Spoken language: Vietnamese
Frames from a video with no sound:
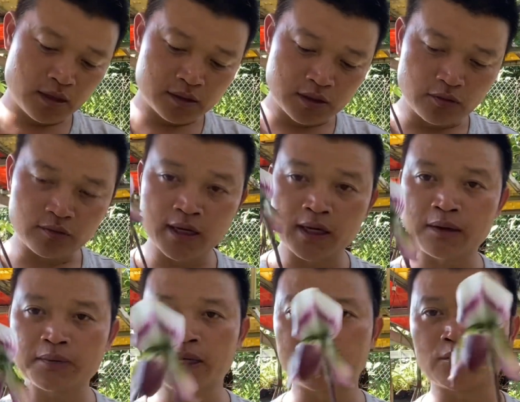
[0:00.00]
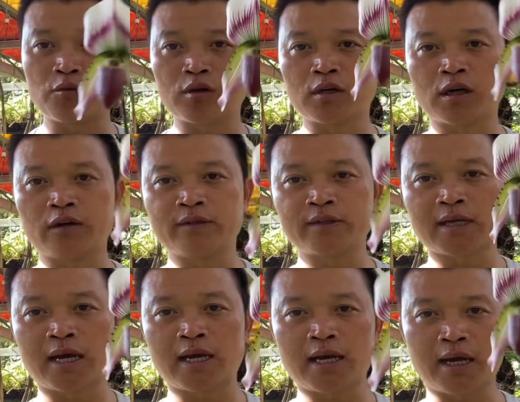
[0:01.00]
chậu này em để cho mọi người với
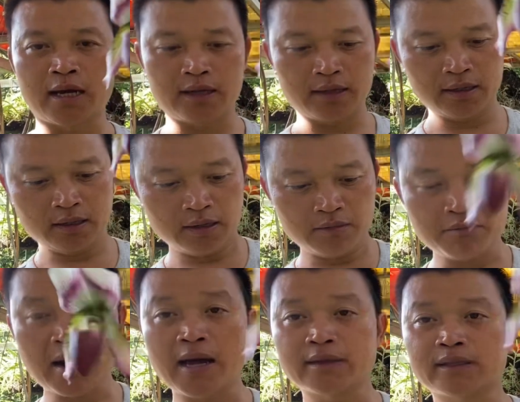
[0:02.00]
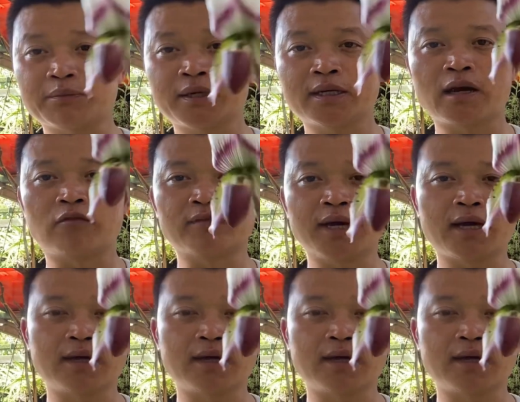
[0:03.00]
giá là 300.000 đồng nhá